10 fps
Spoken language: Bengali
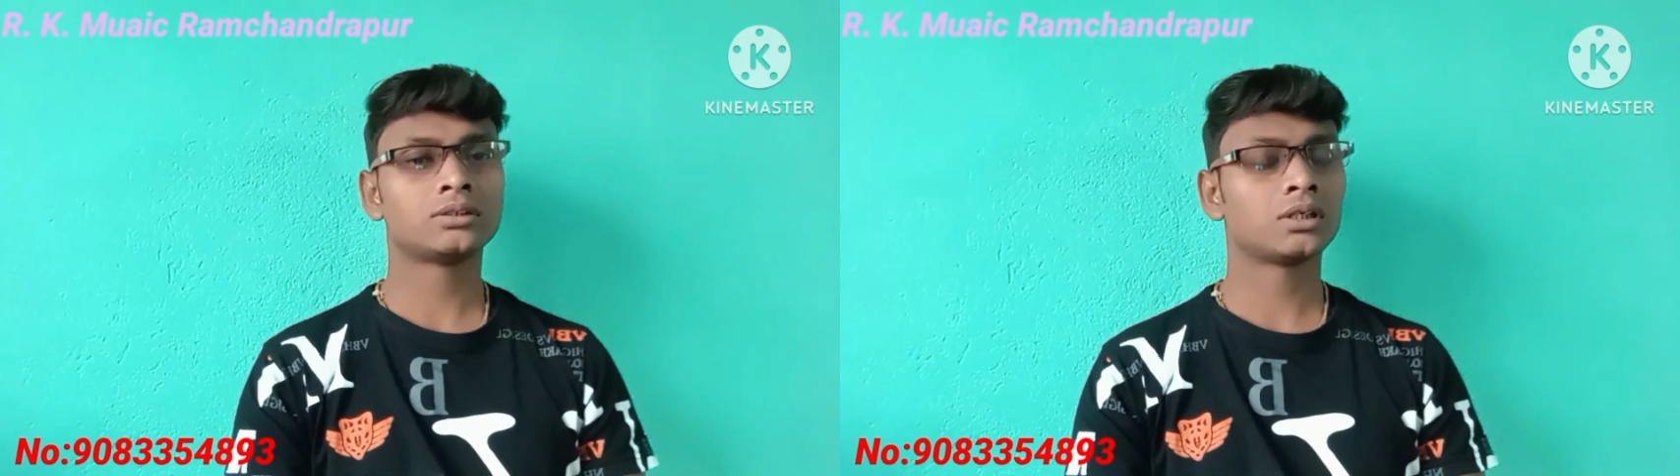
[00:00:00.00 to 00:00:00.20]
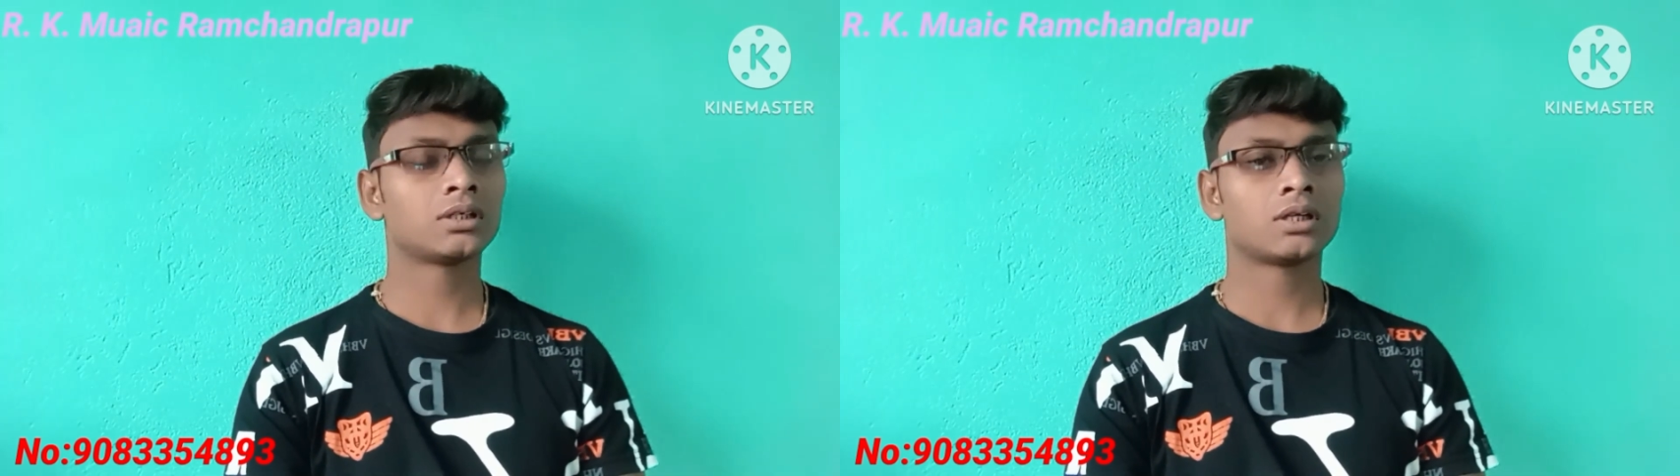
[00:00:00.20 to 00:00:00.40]

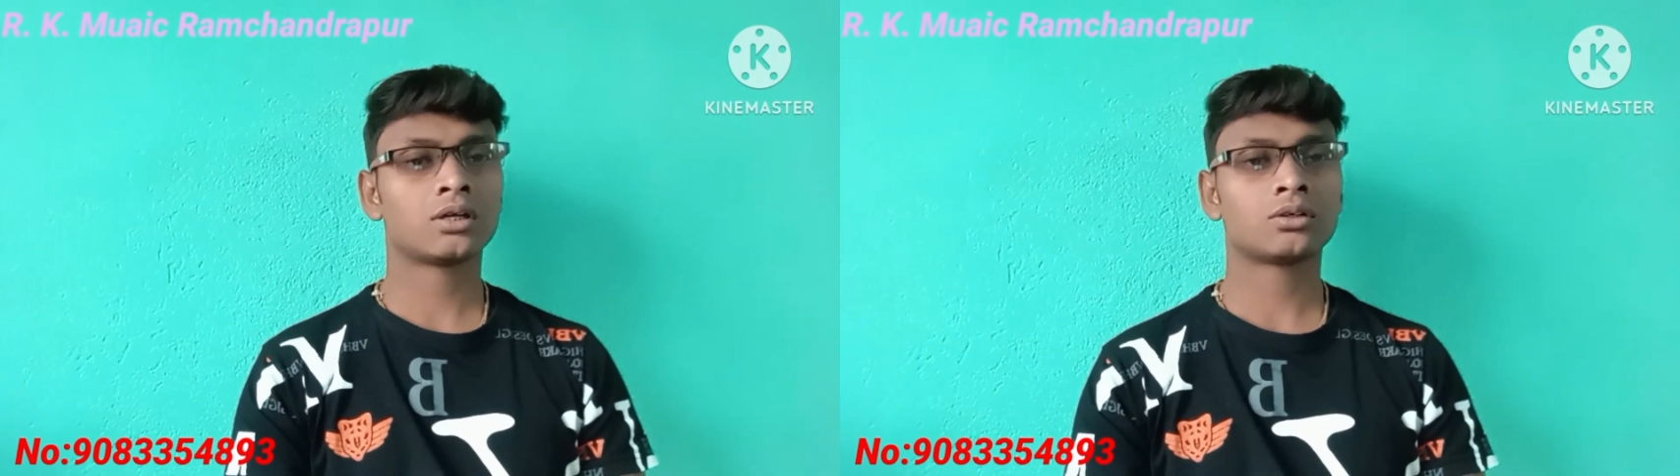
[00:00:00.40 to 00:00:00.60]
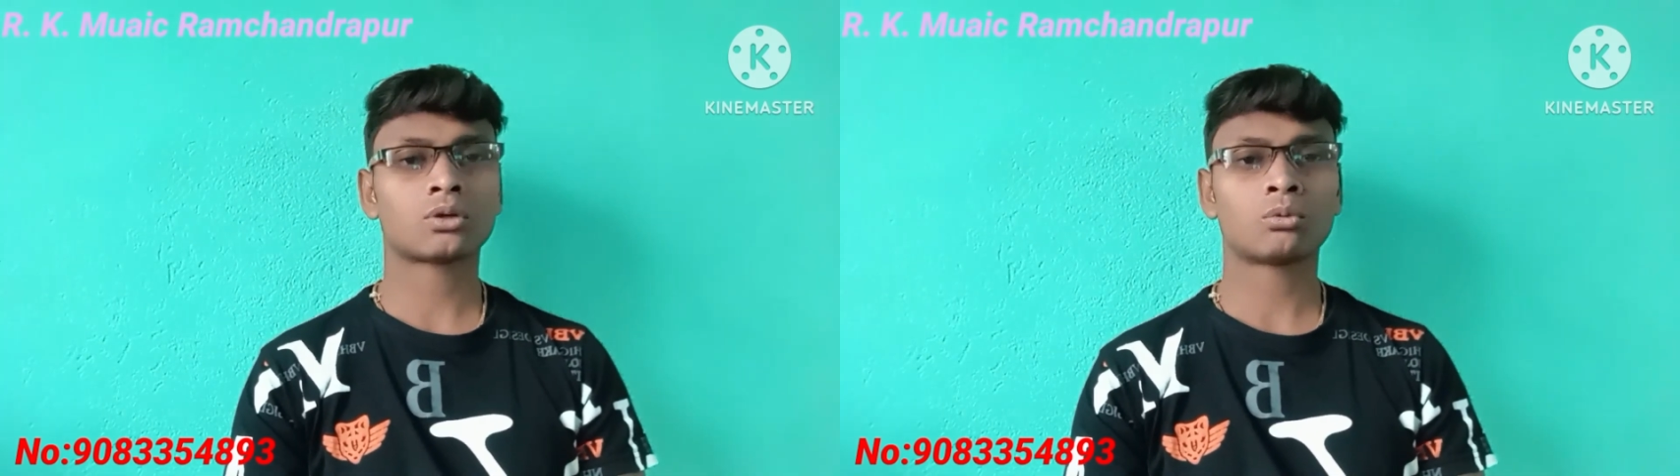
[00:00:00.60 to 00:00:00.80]
যে
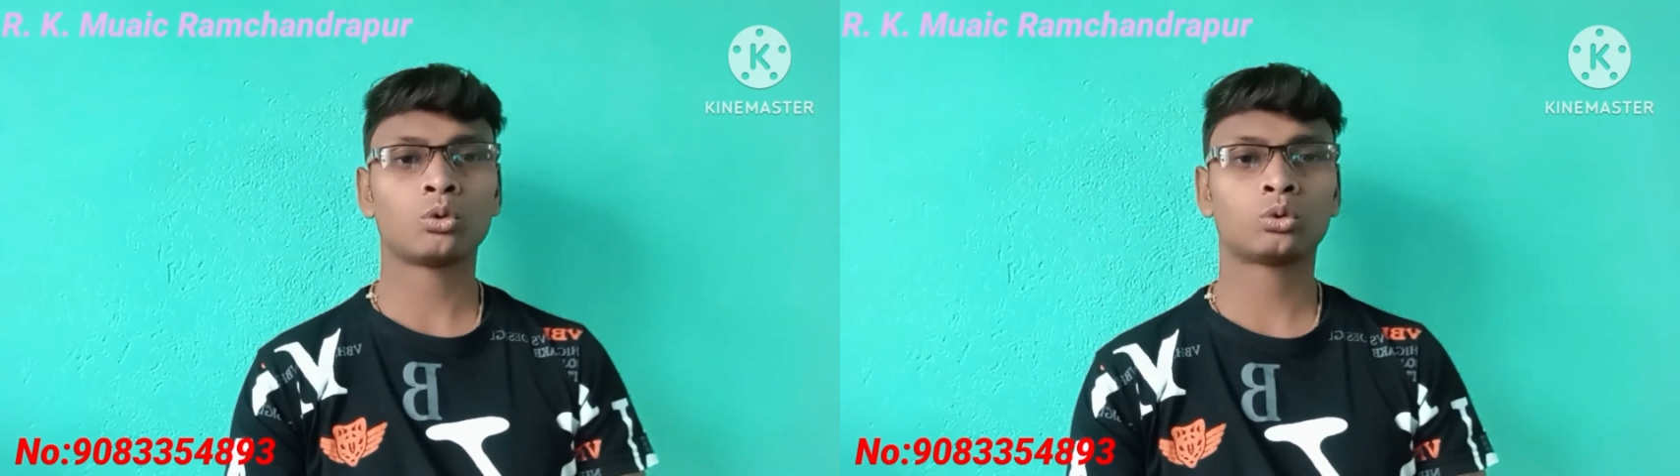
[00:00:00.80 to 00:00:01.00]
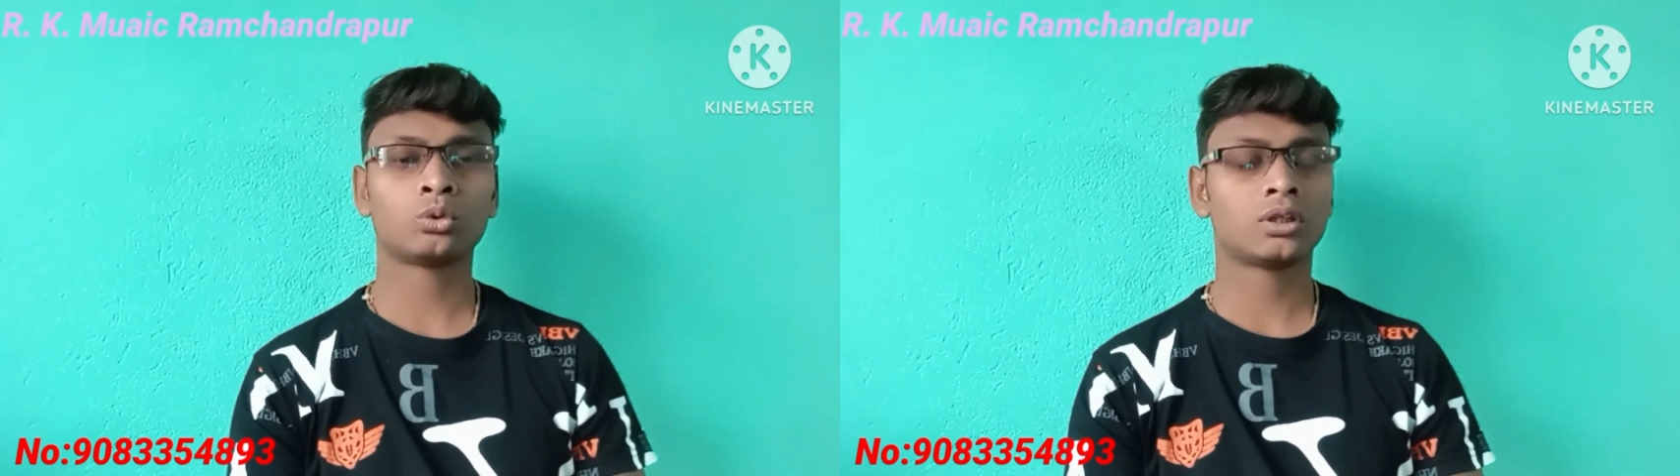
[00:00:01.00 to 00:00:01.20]
এগুলো সব
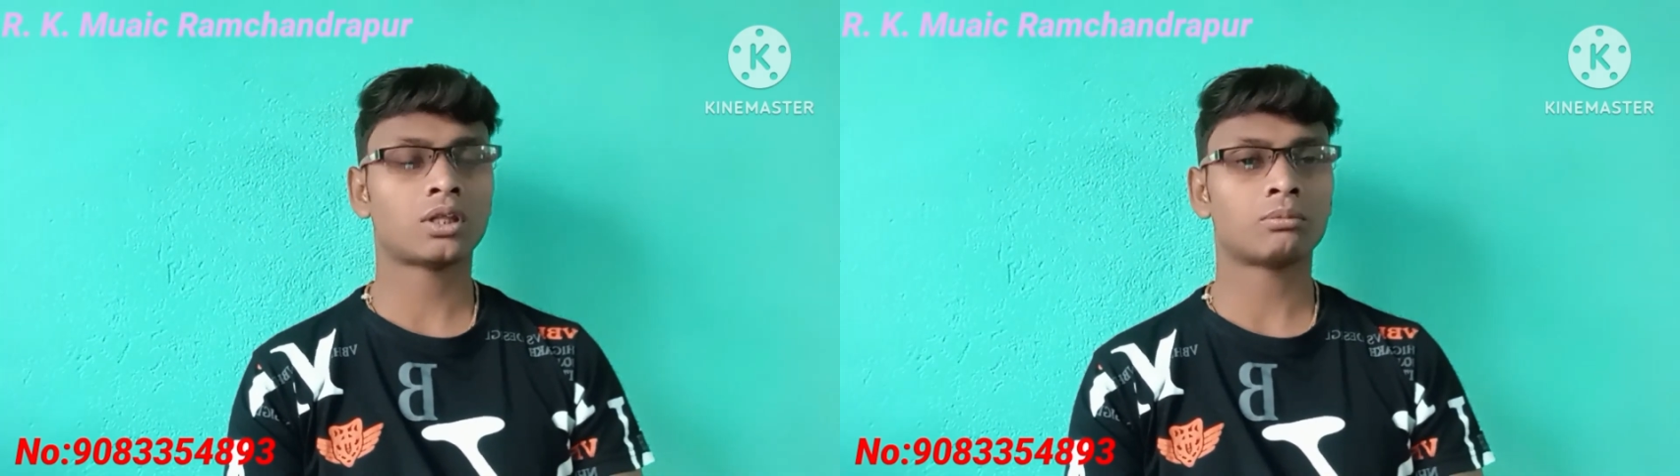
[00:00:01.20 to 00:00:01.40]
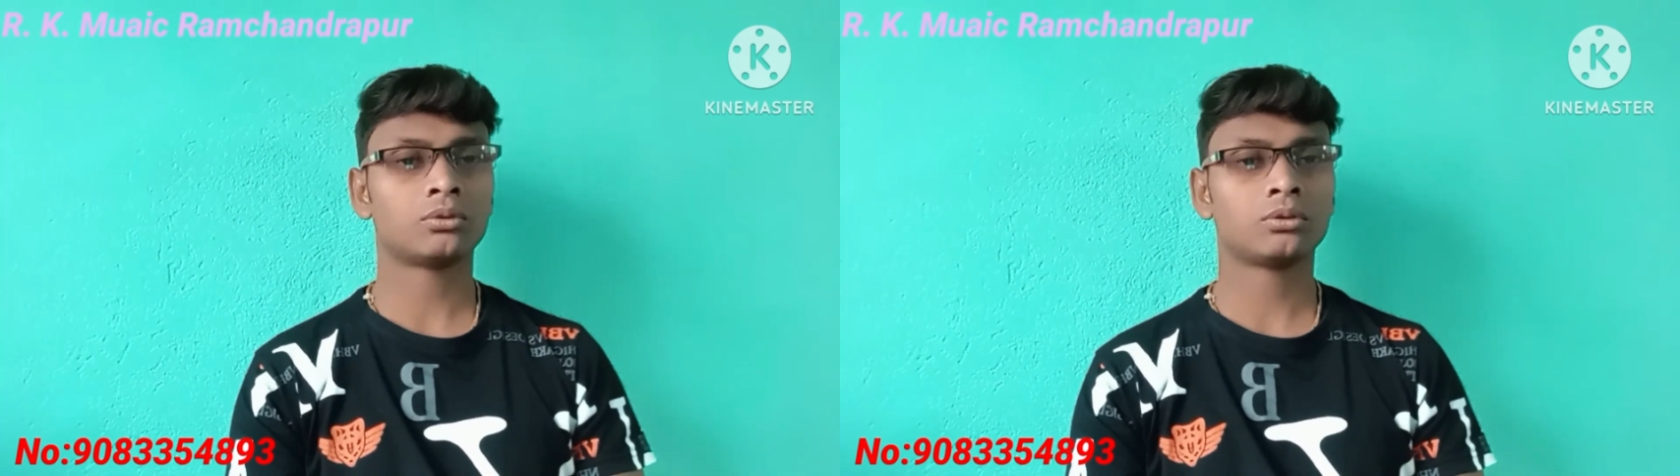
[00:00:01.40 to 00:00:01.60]
নতুনের
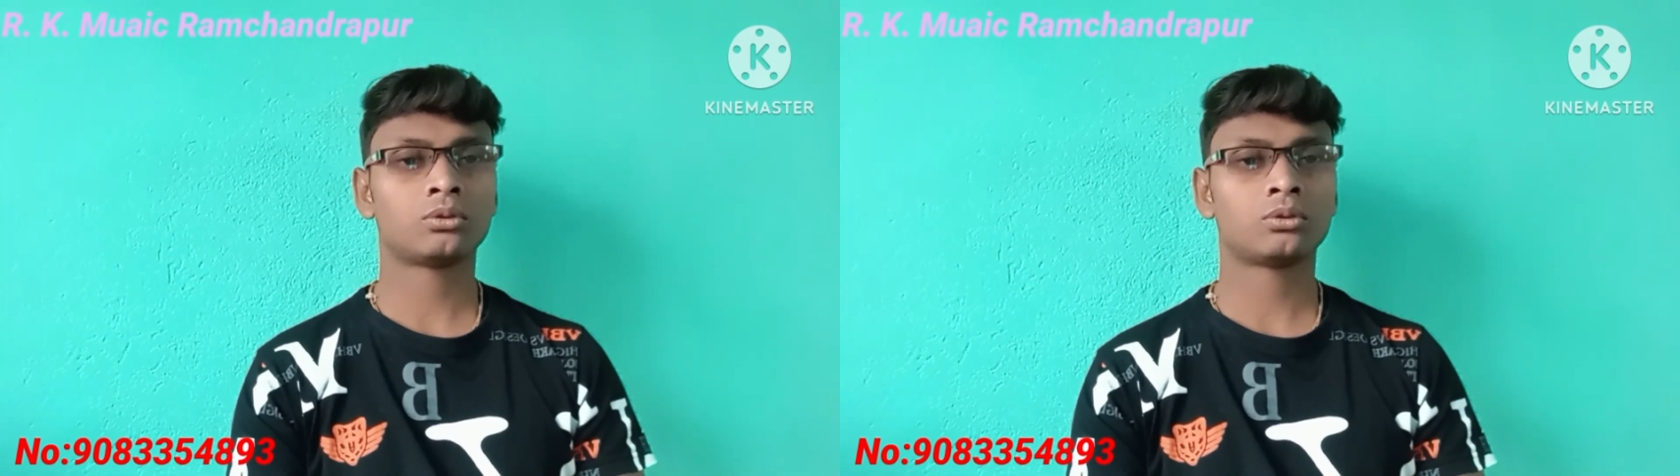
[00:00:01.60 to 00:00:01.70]
দাম